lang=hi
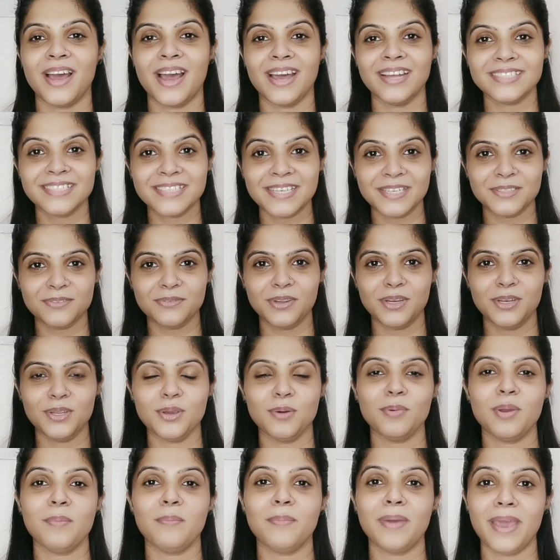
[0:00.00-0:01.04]
आज की इस
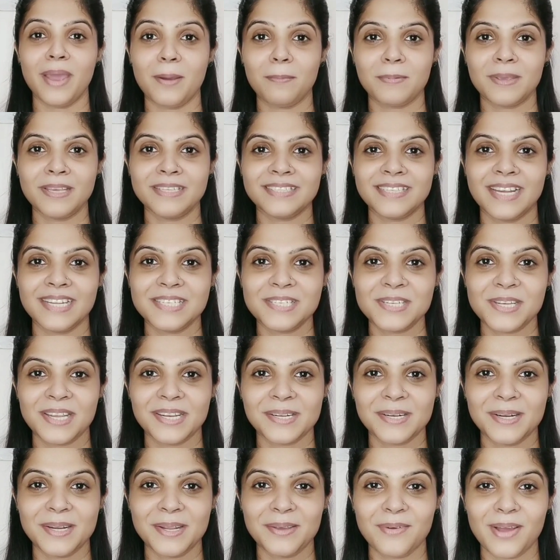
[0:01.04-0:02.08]
वीडियो में मैं आपके साथ
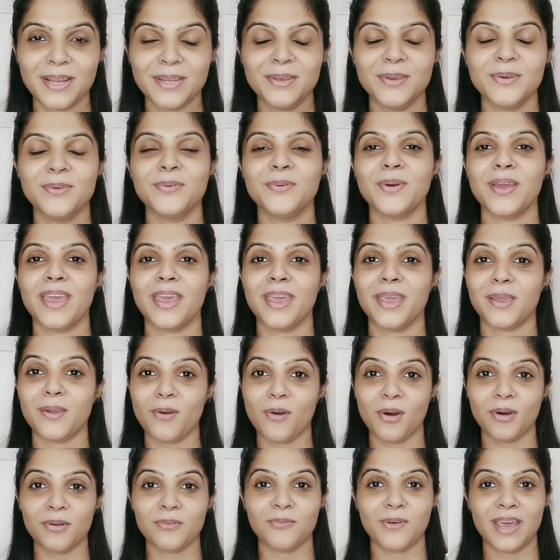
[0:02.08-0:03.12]
शेयर करने वाली हूँ
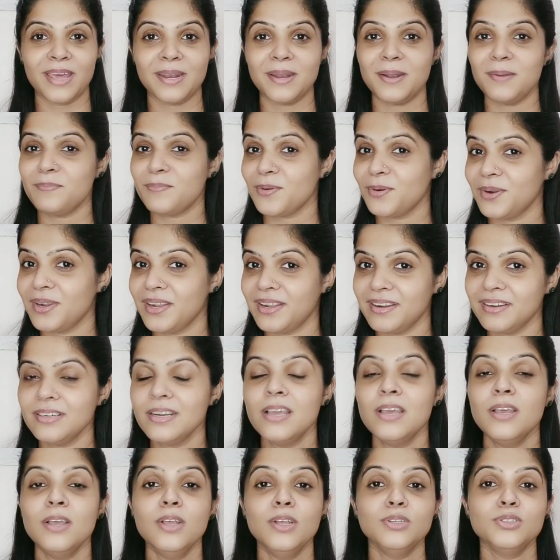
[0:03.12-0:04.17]
एक और वायरल प्रोडक्ट